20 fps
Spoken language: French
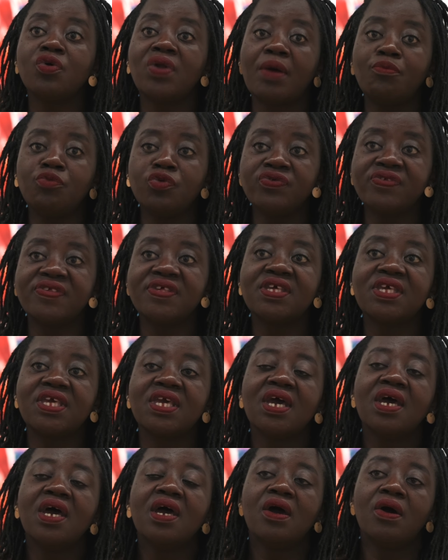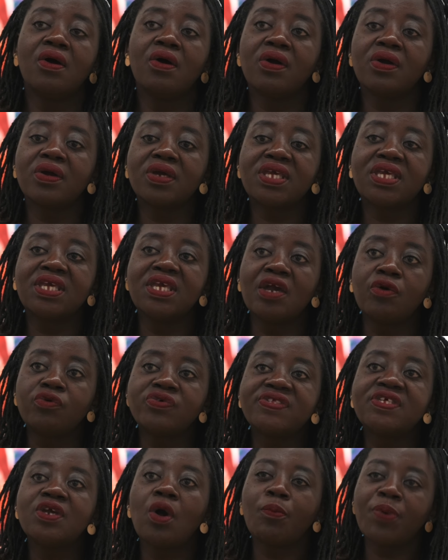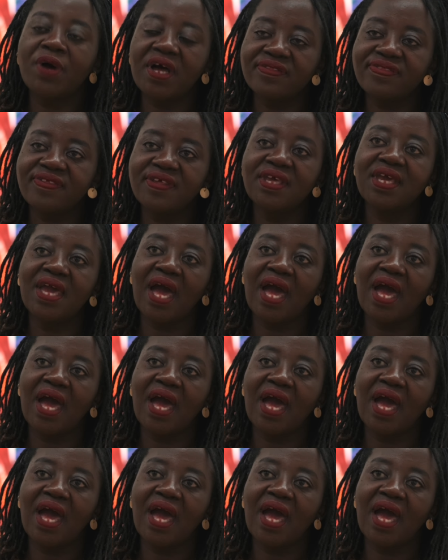de la musique euh, qui est aussi emprunté